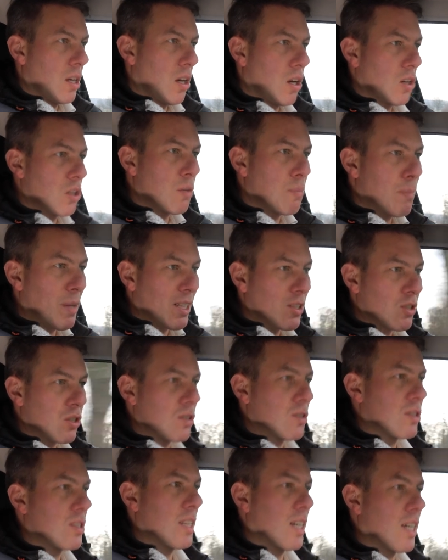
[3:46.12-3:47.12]
Oni
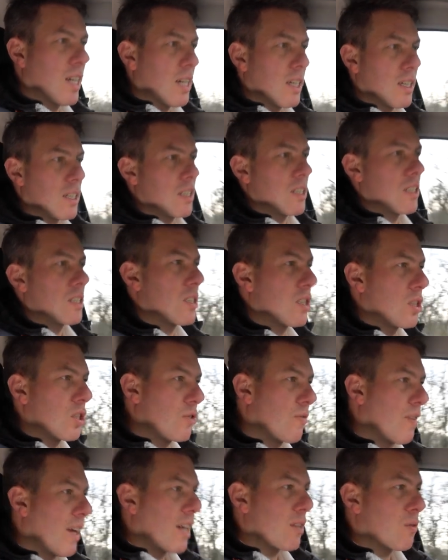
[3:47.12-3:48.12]
patrząc na
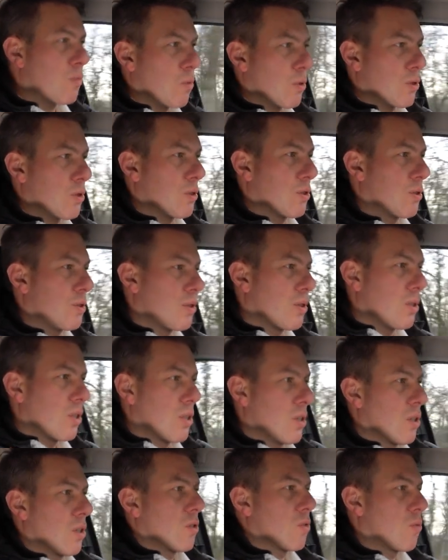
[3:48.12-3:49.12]
światłość,
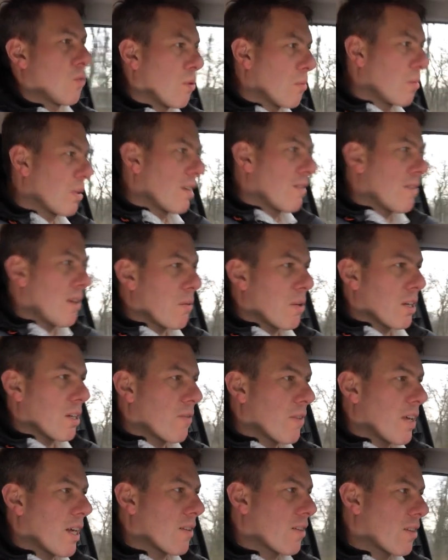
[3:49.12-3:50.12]
którą dawała
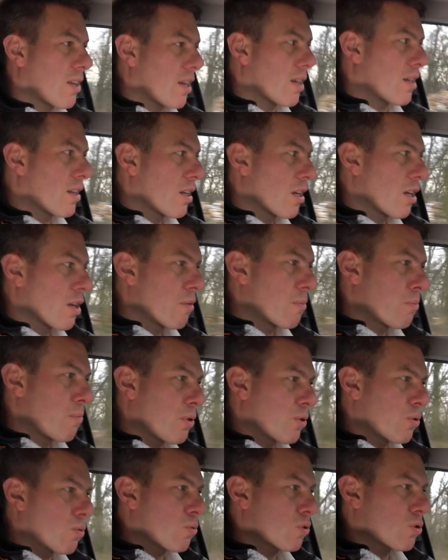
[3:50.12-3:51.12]
gwiazda,
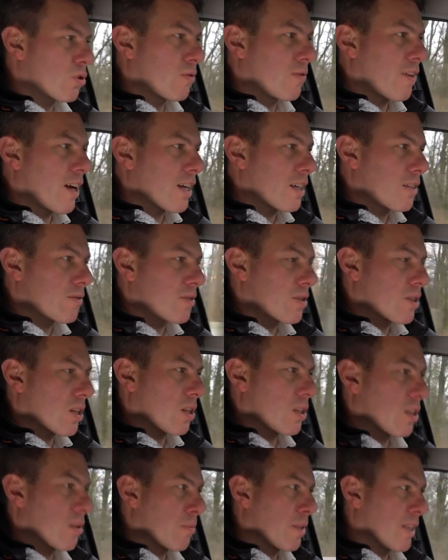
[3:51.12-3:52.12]
podróżowali w
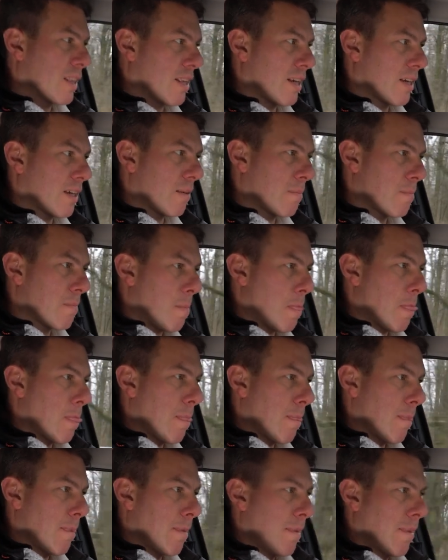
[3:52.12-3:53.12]
stronę Betlejem.
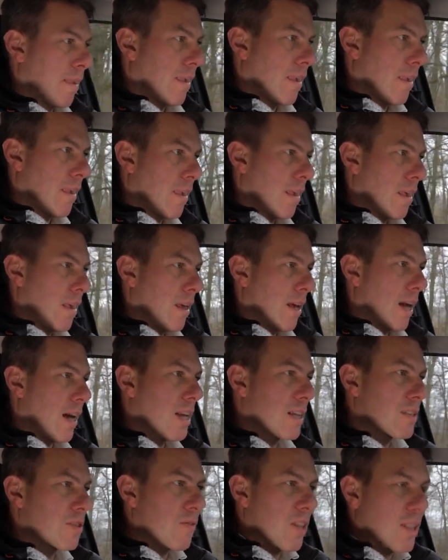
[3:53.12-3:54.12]

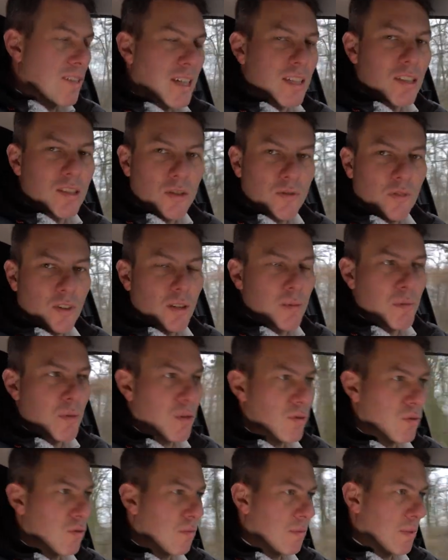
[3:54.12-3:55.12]
Ale zwiedzeni swoim
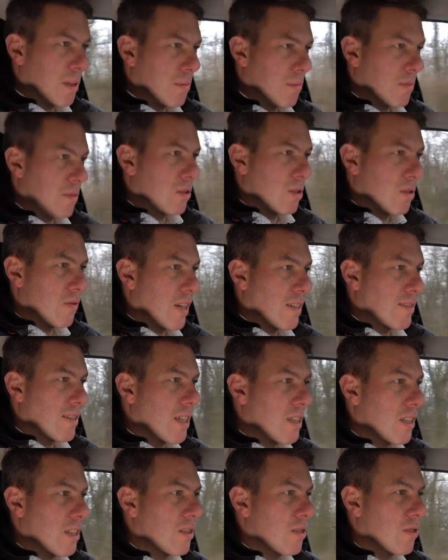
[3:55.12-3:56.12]
rozumem,
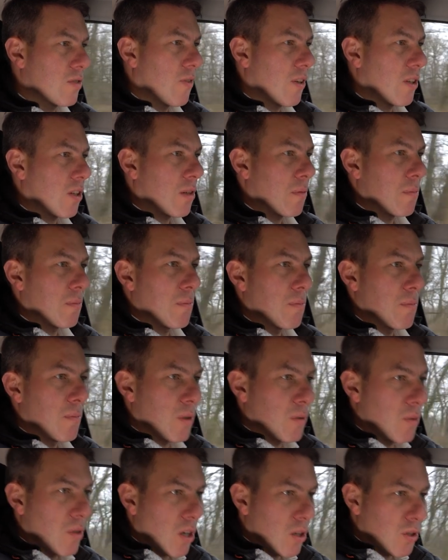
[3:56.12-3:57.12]
zwiedzeni swoją
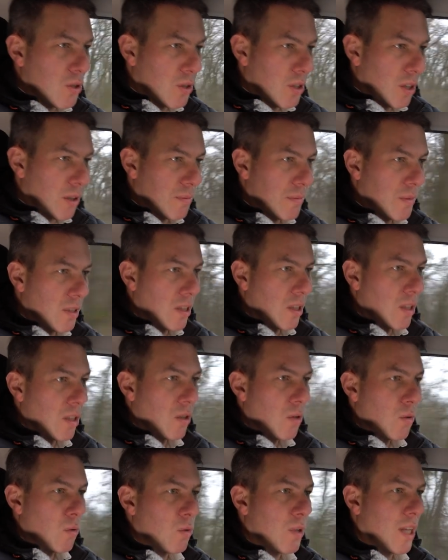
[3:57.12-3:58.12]
mądrością,
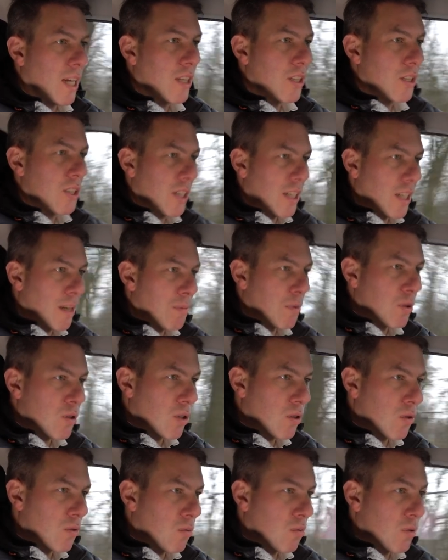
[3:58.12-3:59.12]
udali się na
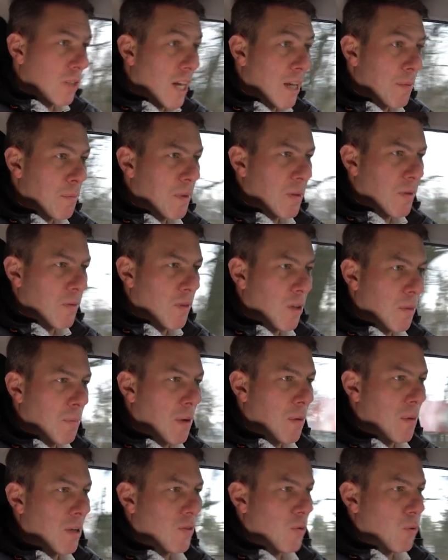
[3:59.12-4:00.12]
początku najpierw do
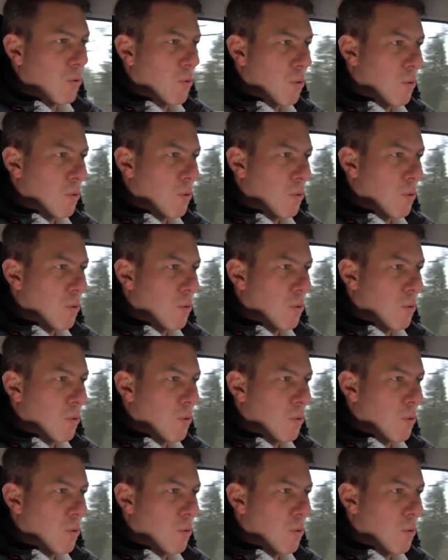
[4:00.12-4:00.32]
pałacu